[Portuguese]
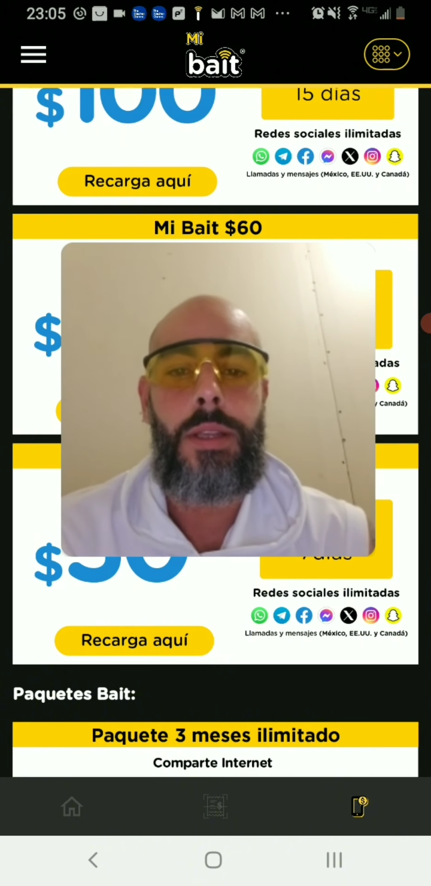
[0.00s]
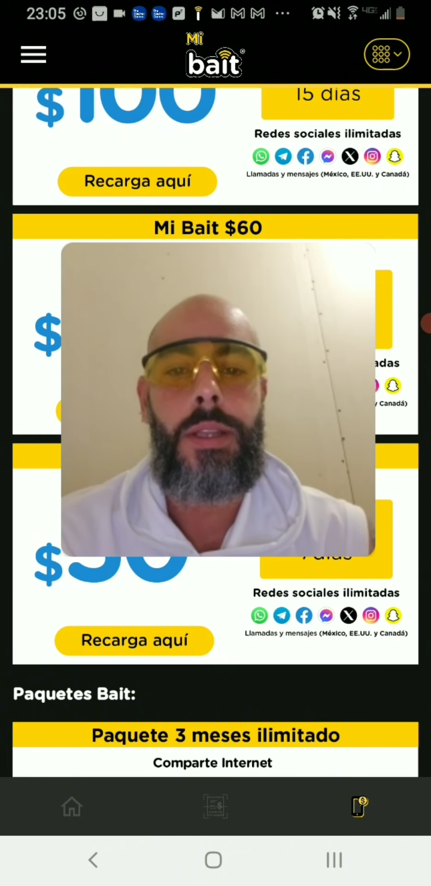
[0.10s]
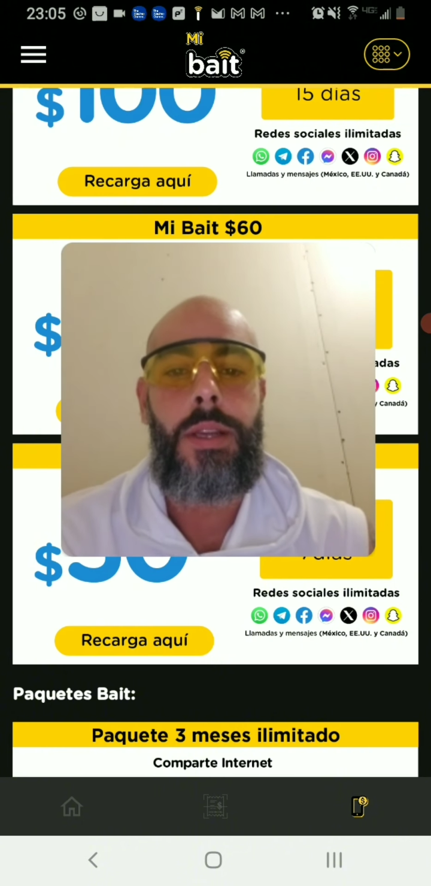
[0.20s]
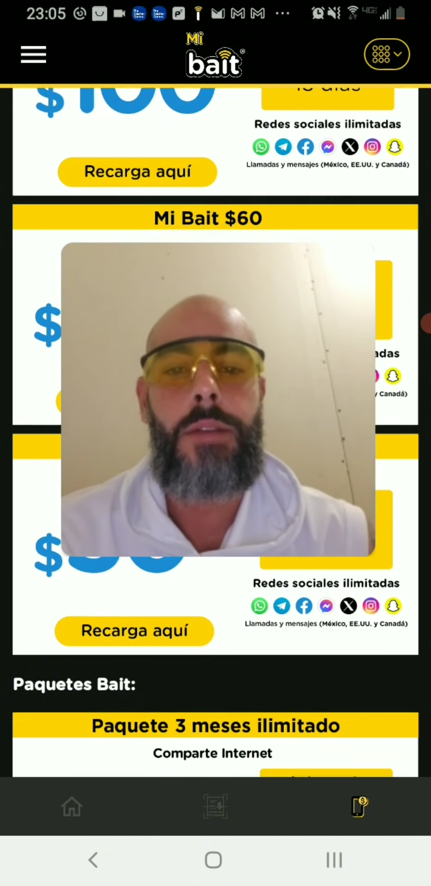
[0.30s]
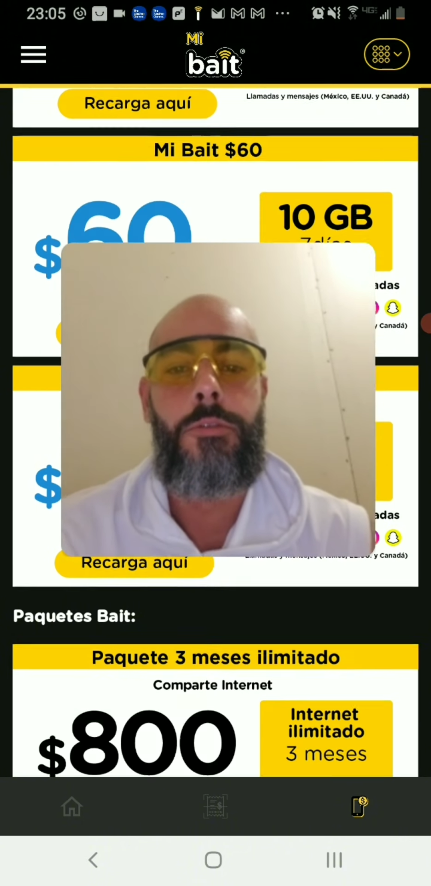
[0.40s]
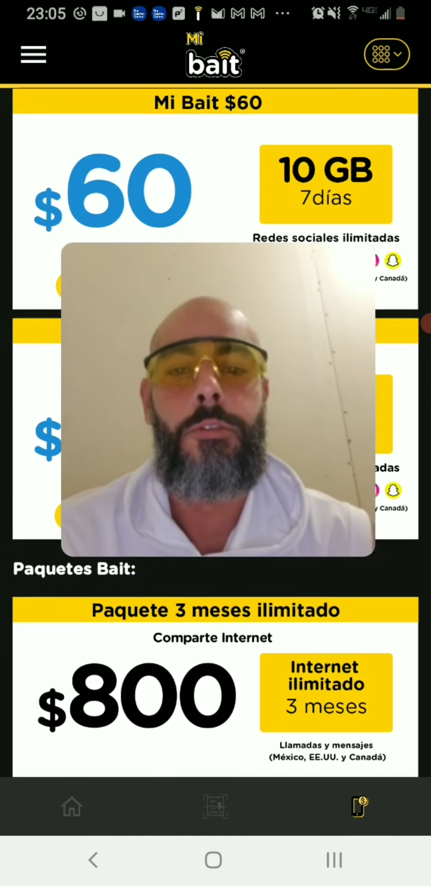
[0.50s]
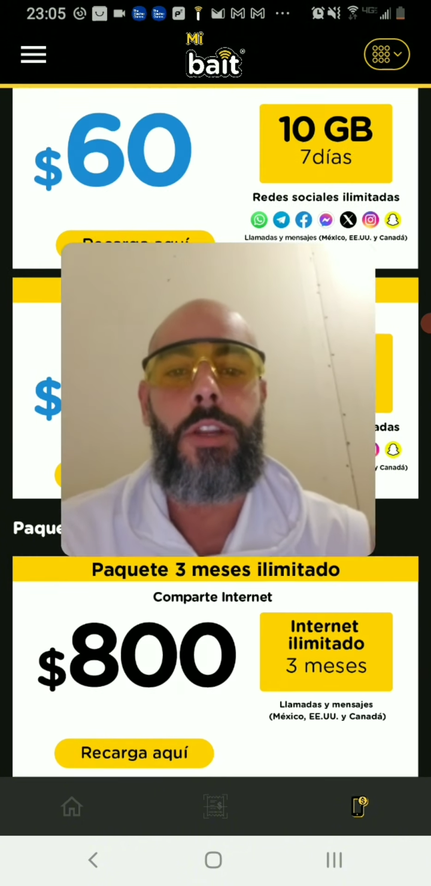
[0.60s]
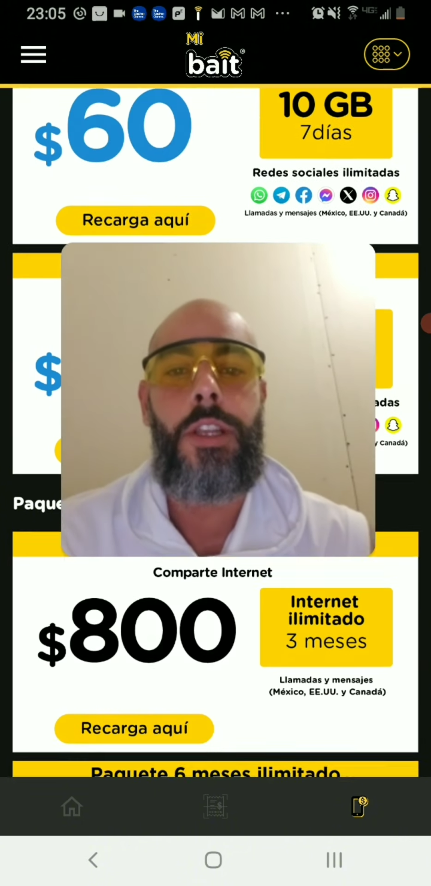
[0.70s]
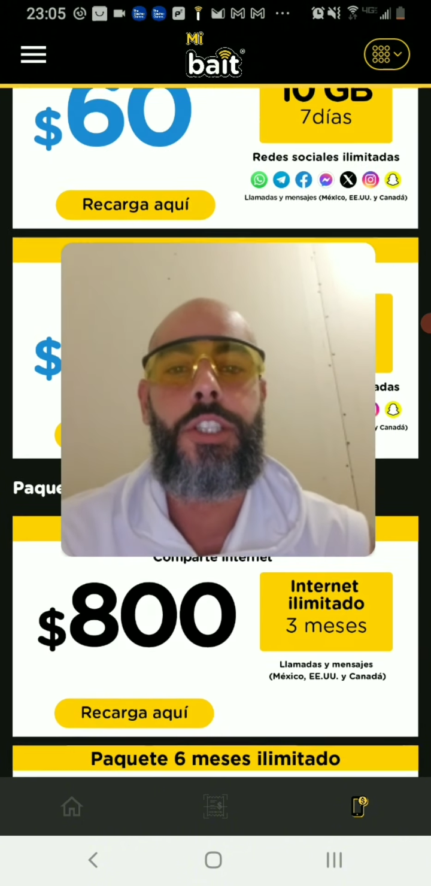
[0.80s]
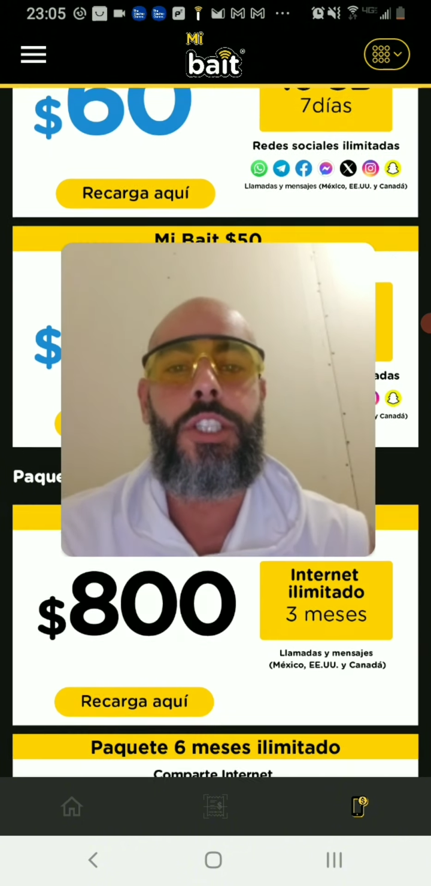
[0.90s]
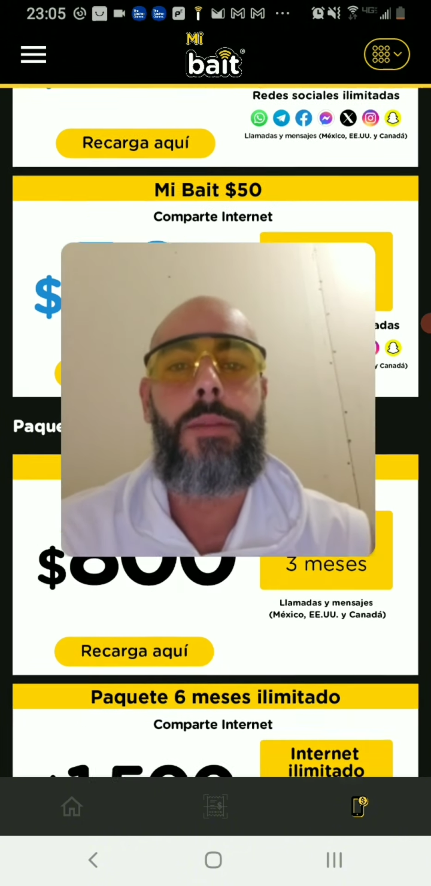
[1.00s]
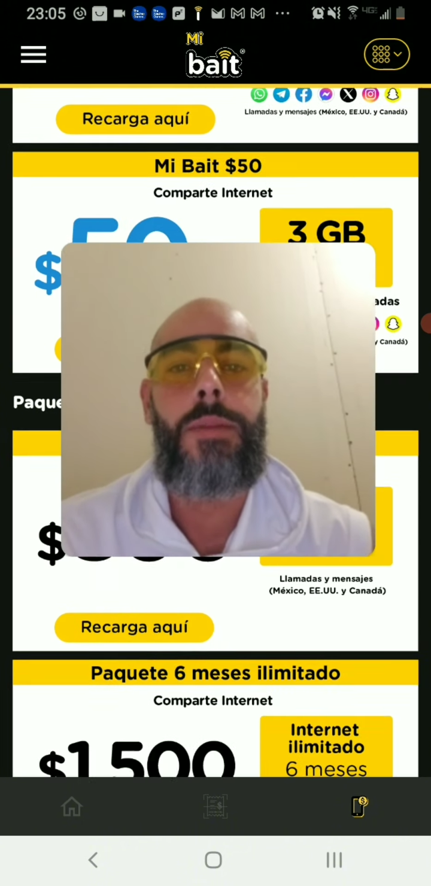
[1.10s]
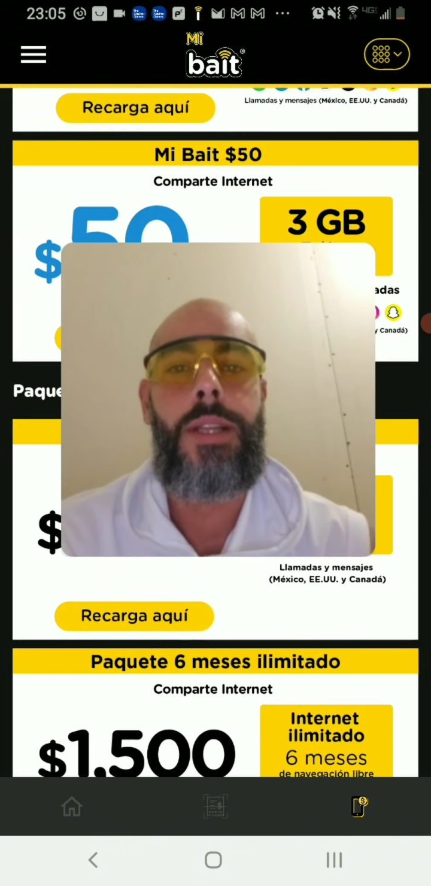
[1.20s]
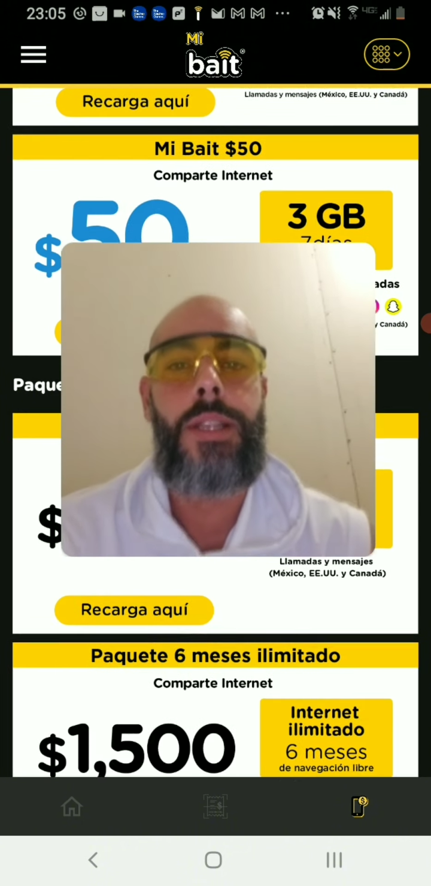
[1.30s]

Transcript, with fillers: tá? Fora que chamada,